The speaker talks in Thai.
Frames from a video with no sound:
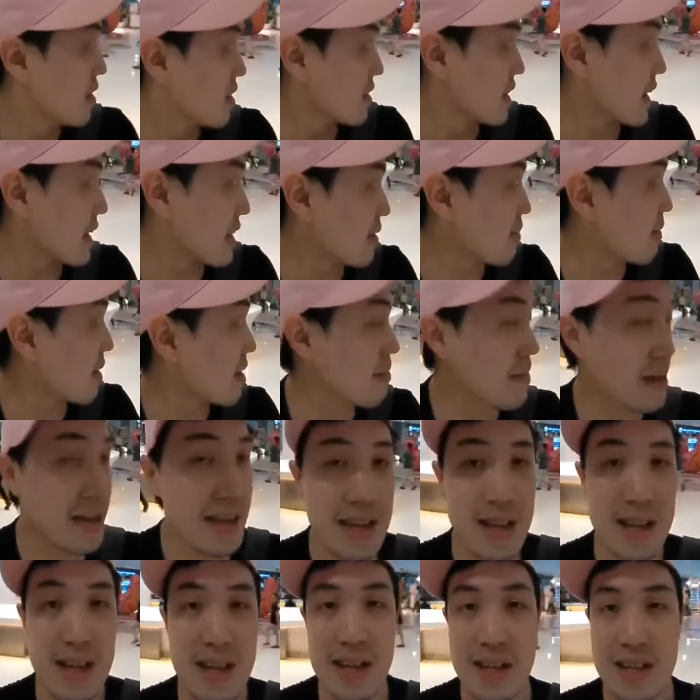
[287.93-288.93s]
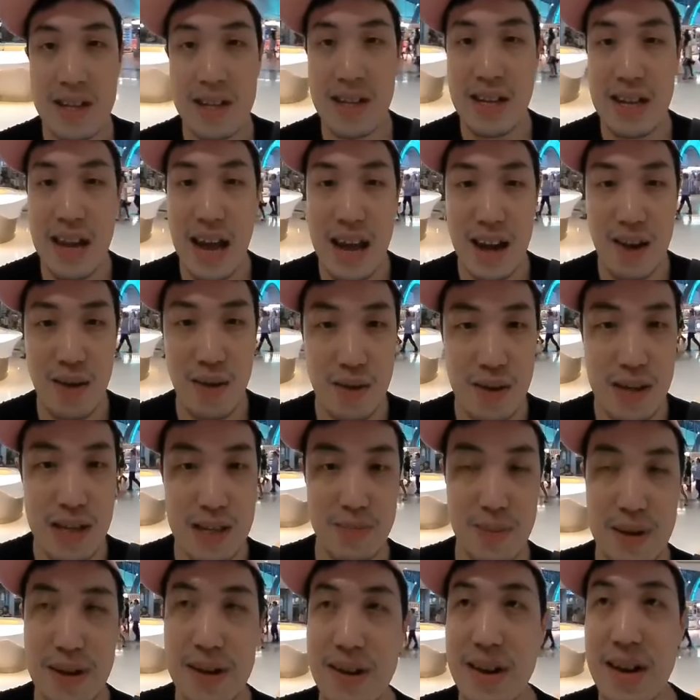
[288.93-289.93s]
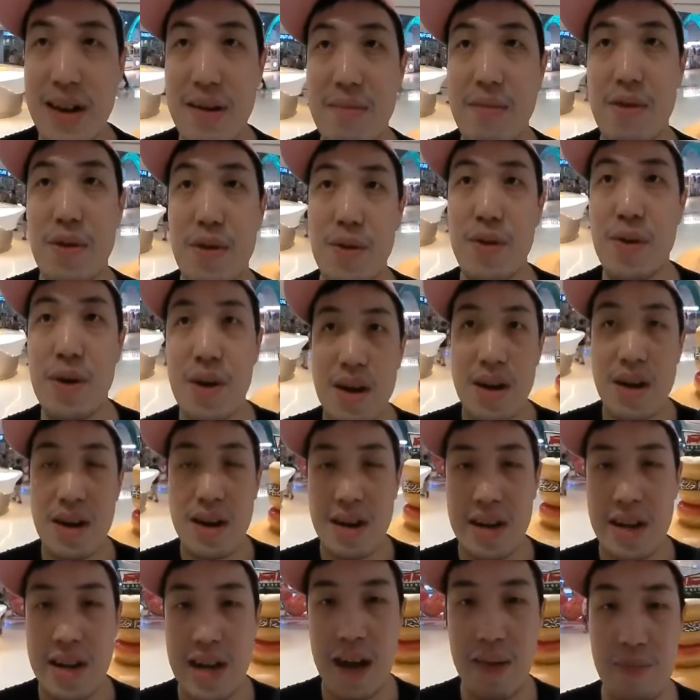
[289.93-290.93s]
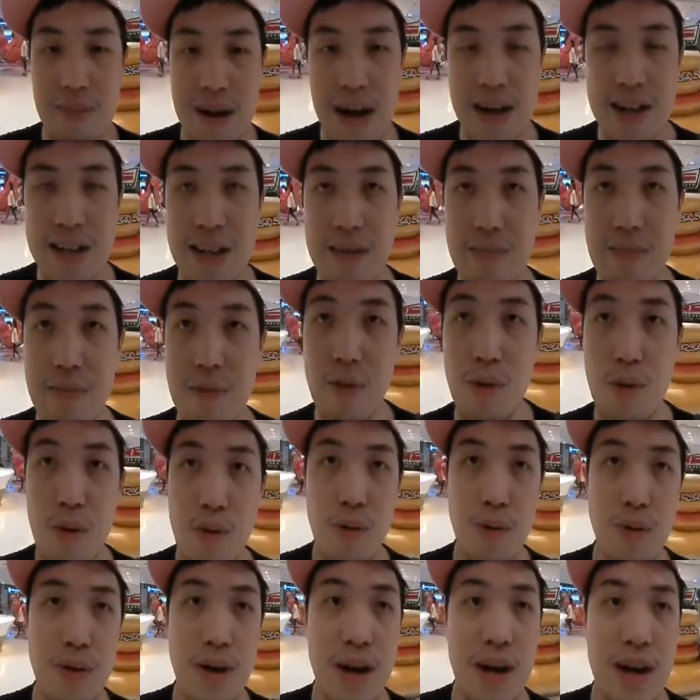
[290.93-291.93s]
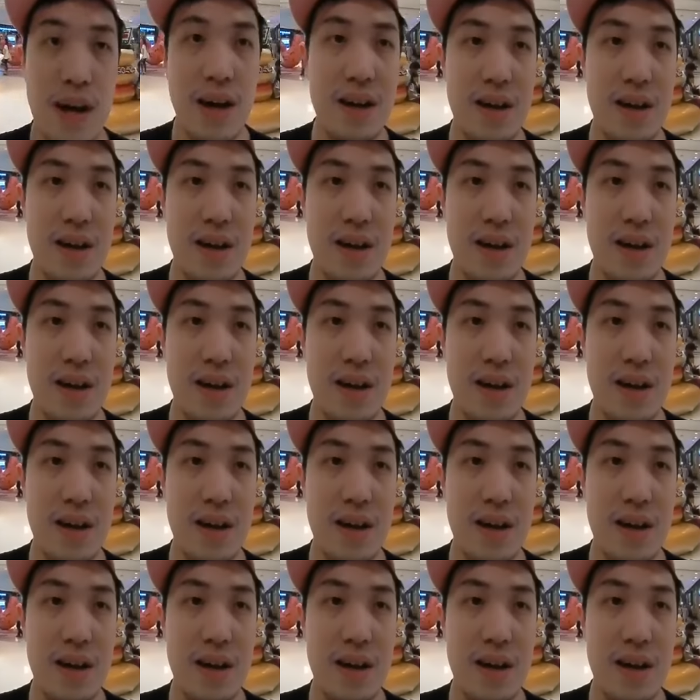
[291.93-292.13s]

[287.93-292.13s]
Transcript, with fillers: แต่ทำไมมีที่นั่งของคริสปี้ครีมอยู่นี่ครับร้านคิมคุงนะ